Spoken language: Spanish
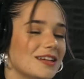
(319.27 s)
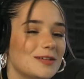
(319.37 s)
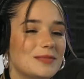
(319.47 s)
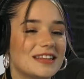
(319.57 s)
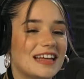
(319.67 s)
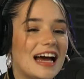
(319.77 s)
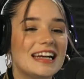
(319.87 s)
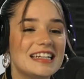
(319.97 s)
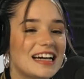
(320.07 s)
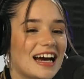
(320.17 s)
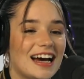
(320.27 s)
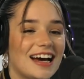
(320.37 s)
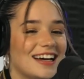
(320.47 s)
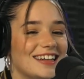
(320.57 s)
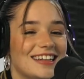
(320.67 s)

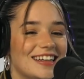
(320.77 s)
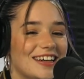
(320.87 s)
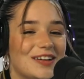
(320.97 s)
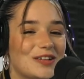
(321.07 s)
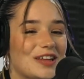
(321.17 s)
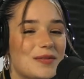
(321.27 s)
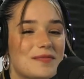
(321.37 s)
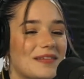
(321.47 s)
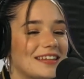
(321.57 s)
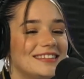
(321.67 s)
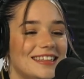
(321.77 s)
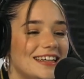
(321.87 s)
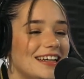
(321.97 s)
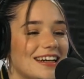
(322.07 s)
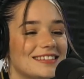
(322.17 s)
metálica, o también más
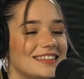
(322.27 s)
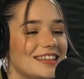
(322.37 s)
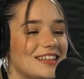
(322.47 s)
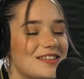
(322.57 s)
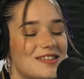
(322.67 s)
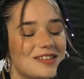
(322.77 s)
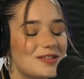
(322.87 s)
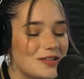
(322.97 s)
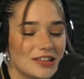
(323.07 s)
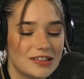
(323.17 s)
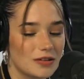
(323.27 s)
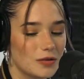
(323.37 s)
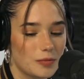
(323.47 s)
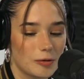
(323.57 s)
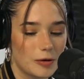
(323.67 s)
chill, así, de, de todos los estilos
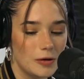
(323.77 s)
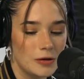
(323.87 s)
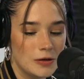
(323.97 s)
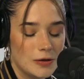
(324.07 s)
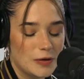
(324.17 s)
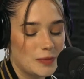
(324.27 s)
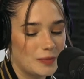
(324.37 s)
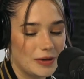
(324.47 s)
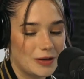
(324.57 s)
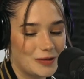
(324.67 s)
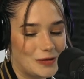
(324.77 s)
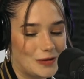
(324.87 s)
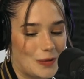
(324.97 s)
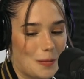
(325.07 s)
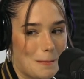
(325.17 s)
un poco,
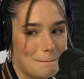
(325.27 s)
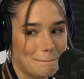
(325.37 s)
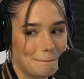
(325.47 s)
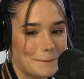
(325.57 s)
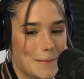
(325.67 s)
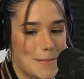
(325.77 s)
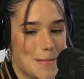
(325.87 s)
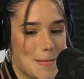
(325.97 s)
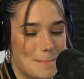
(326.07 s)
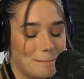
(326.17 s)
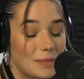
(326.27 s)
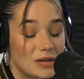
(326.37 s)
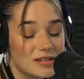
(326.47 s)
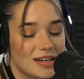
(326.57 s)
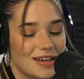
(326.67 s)
pero. Mm, no
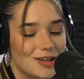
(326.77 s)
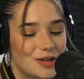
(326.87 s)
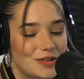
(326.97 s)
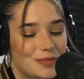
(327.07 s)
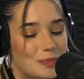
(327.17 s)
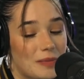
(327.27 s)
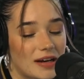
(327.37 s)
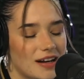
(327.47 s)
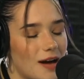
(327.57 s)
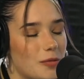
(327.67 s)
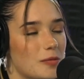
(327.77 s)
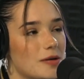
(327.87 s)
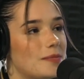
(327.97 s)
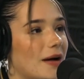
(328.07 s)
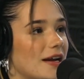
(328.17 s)
sé, yo más que nada por
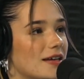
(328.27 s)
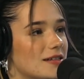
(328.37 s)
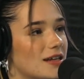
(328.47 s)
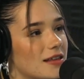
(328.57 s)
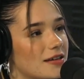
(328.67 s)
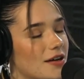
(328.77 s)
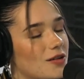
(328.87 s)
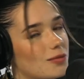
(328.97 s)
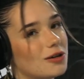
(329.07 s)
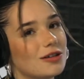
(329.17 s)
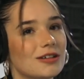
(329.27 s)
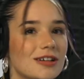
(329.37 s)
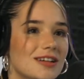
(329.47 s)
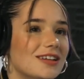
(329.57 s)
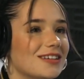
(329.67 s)
mis pares quizás dije como...
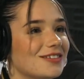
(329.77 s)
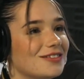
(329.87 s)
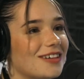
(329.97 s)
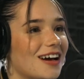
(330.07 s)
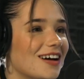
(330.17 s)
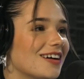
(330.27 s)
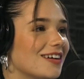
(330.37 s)
Voy, a